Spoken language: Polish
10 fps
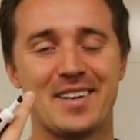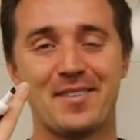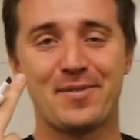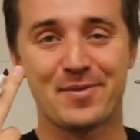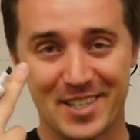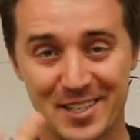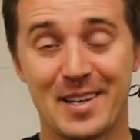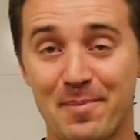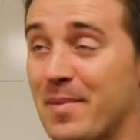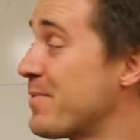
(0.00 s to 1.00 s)
yy,
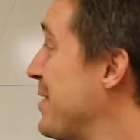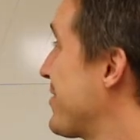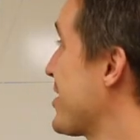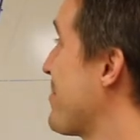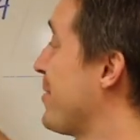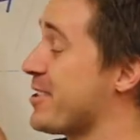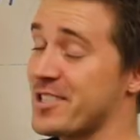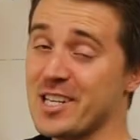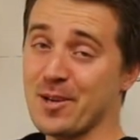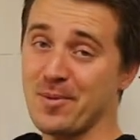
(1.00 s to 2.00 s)
wcześniej, myśmy wcześniej
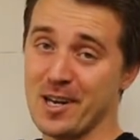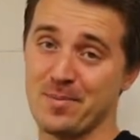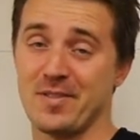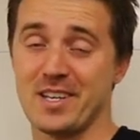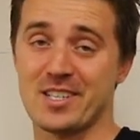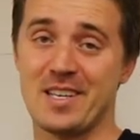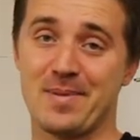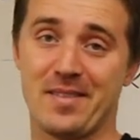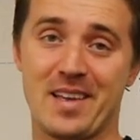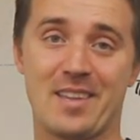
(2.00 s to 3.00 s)
policzyli to pole powierzchni,
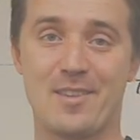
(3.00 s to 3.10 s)
prawda?